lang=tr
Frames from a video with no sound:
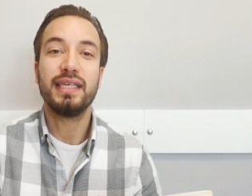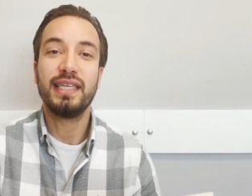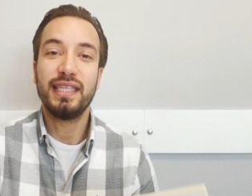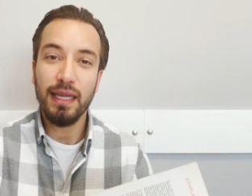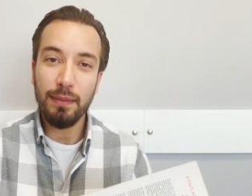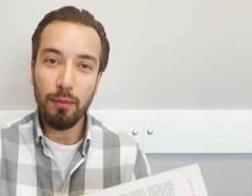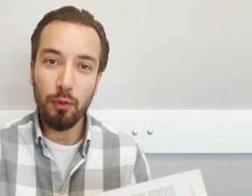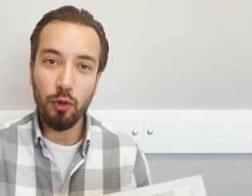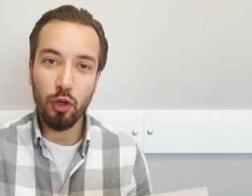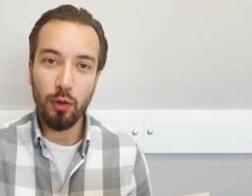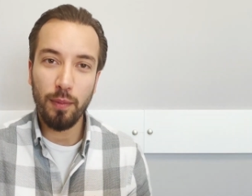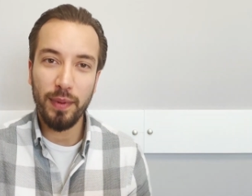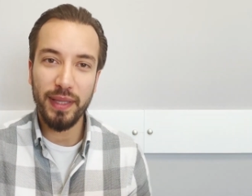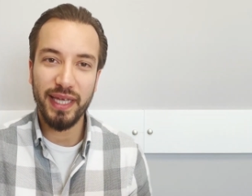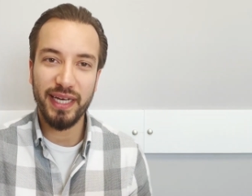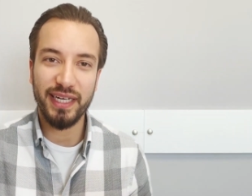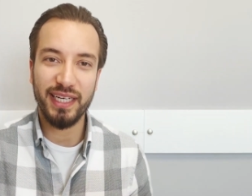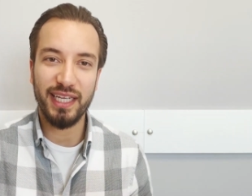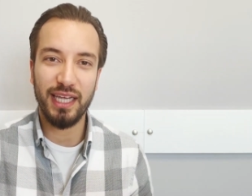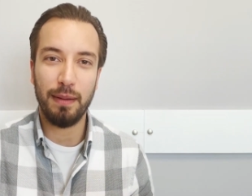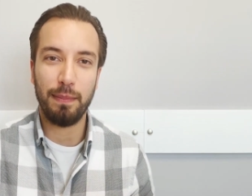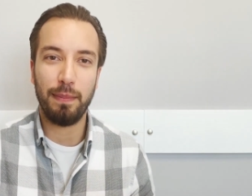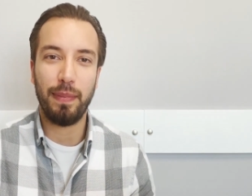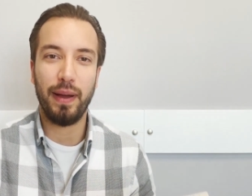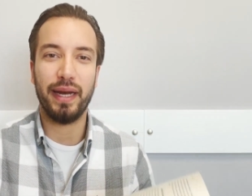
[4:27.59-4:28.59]
Kitap
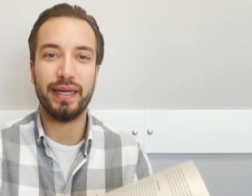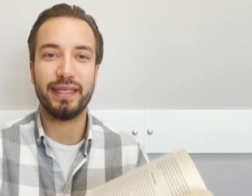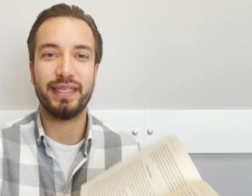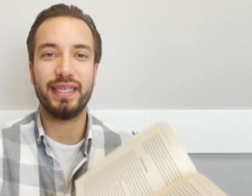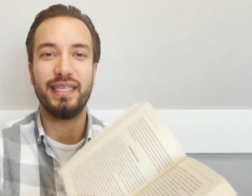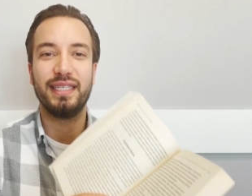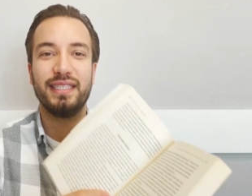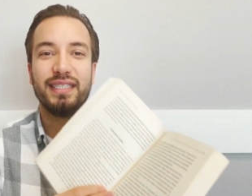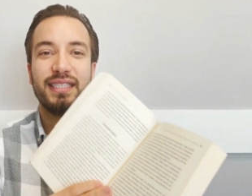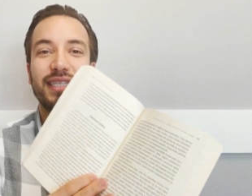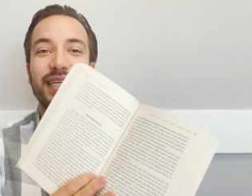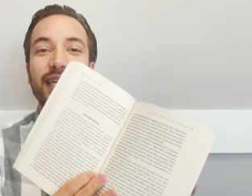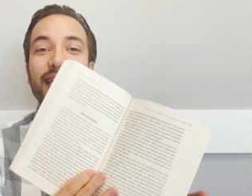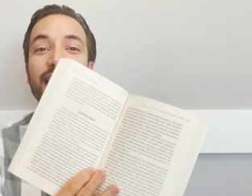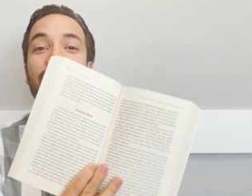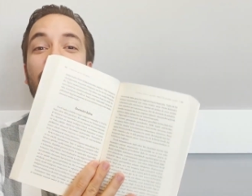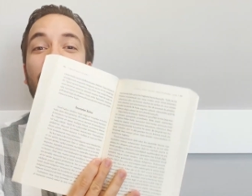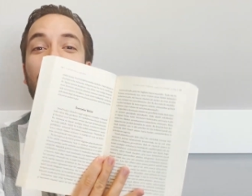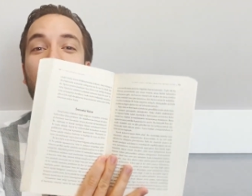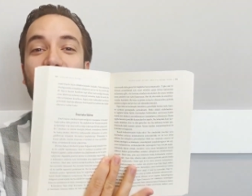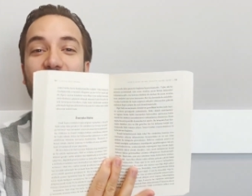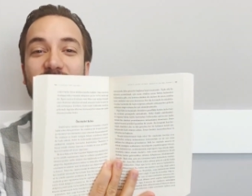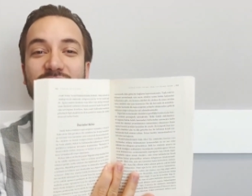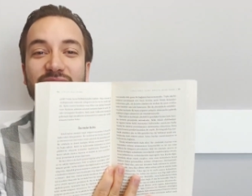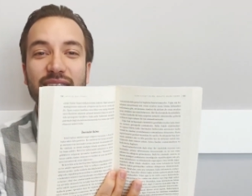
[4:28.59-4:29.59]
okumalarını yaparken ise
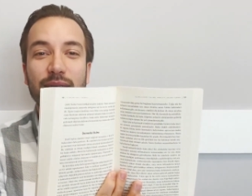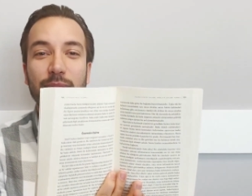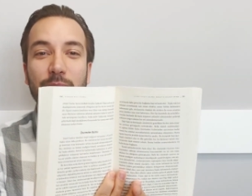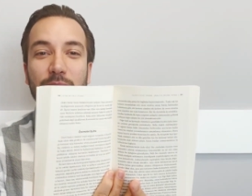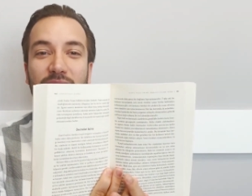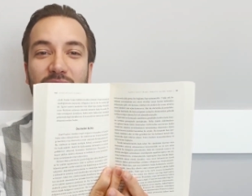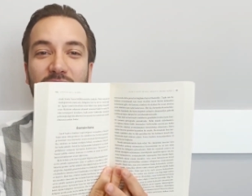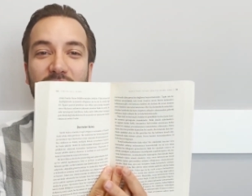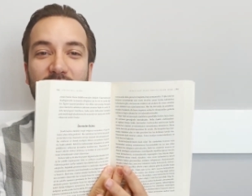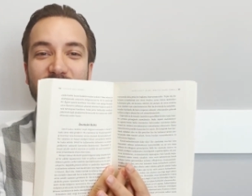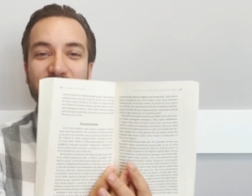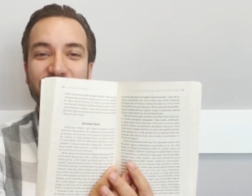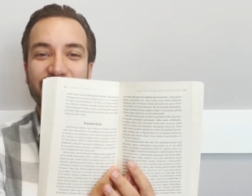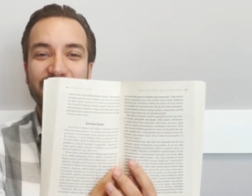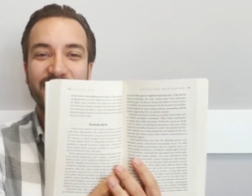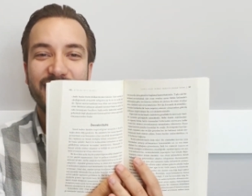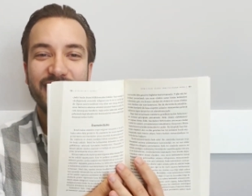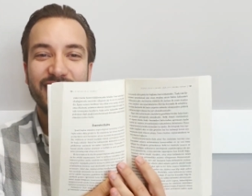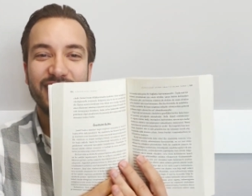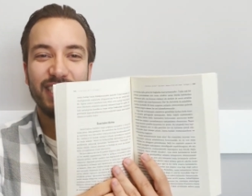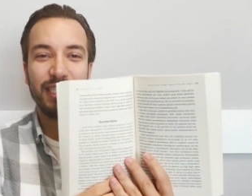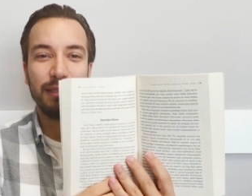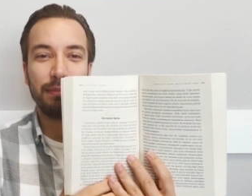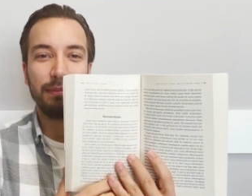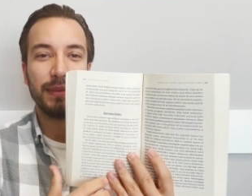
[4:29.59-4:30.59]
aslına
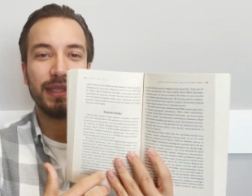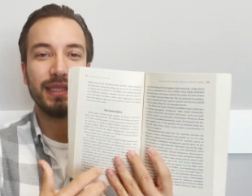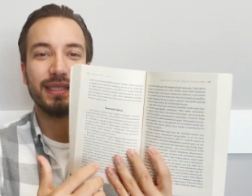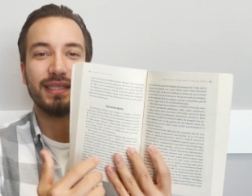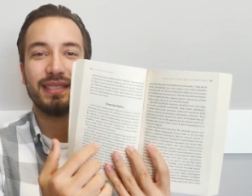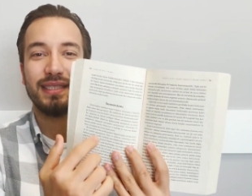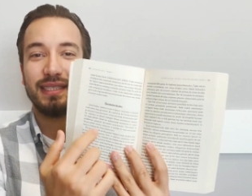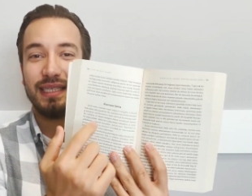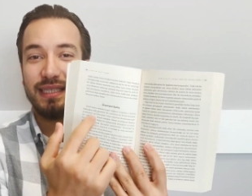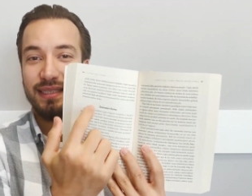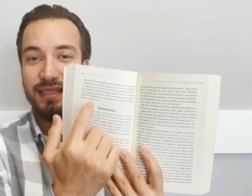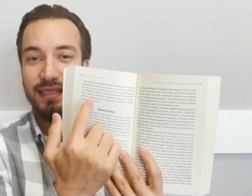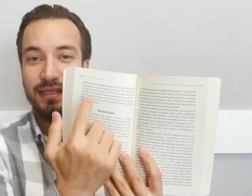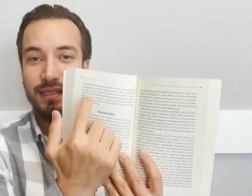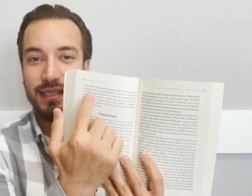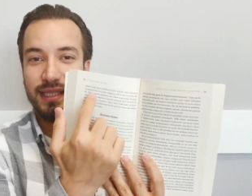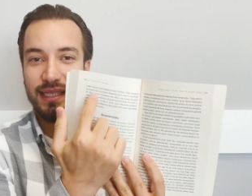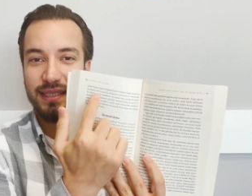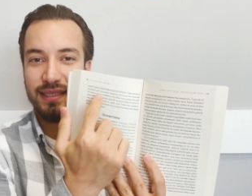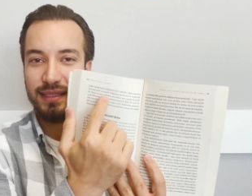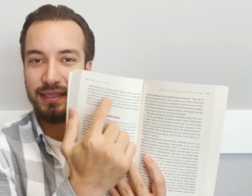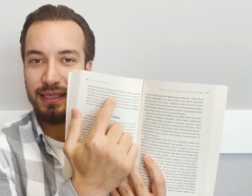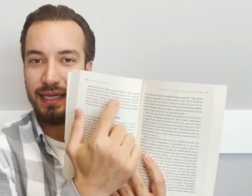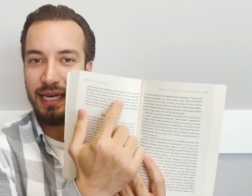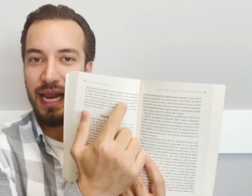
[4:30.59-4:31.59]
bakarsanız şimdi satır
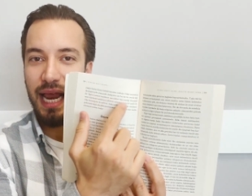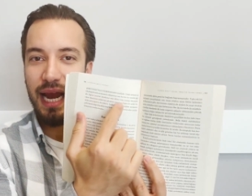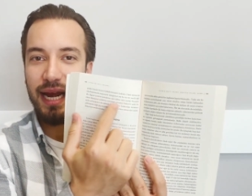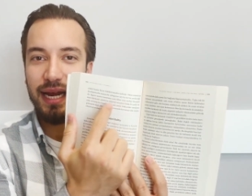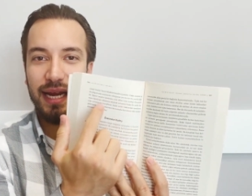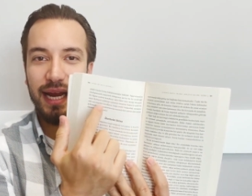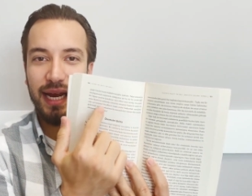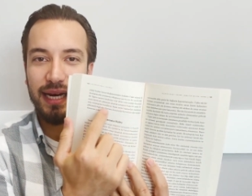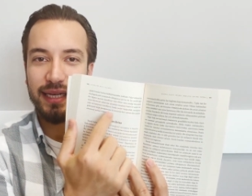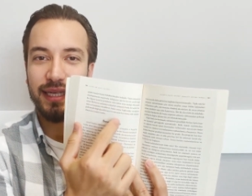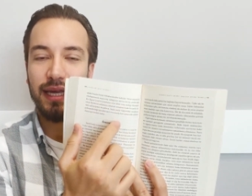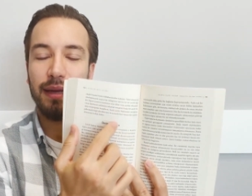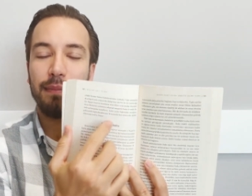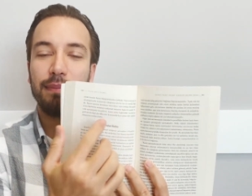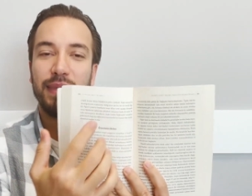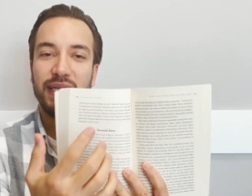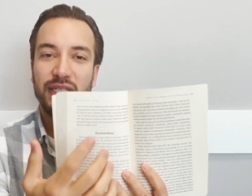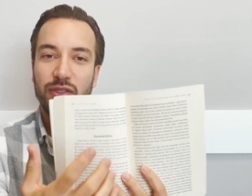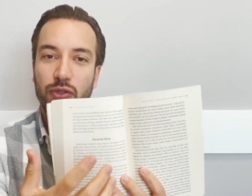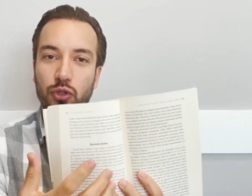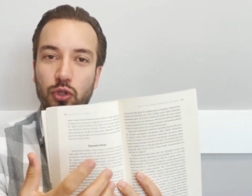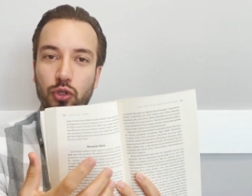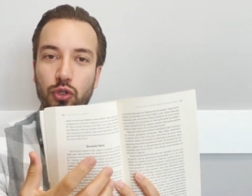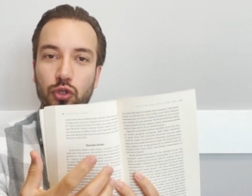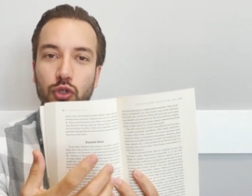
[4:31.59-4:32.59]
satır ilerlerken
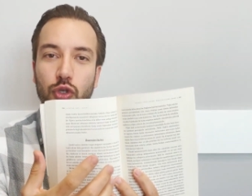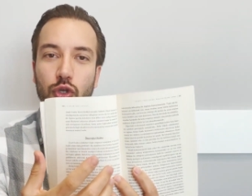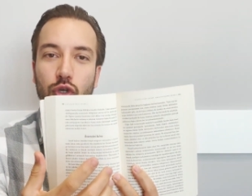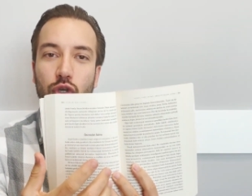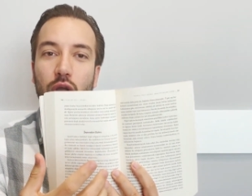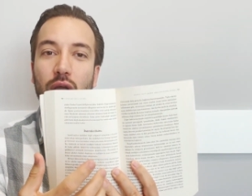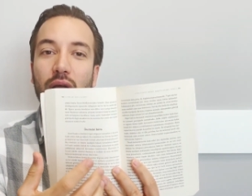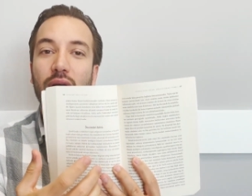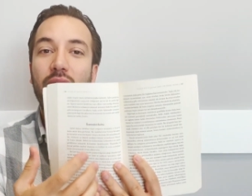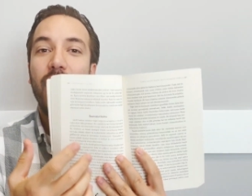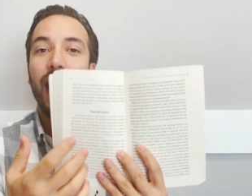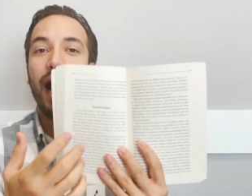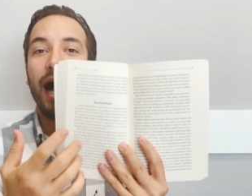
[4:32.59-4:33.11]
bir sorun yok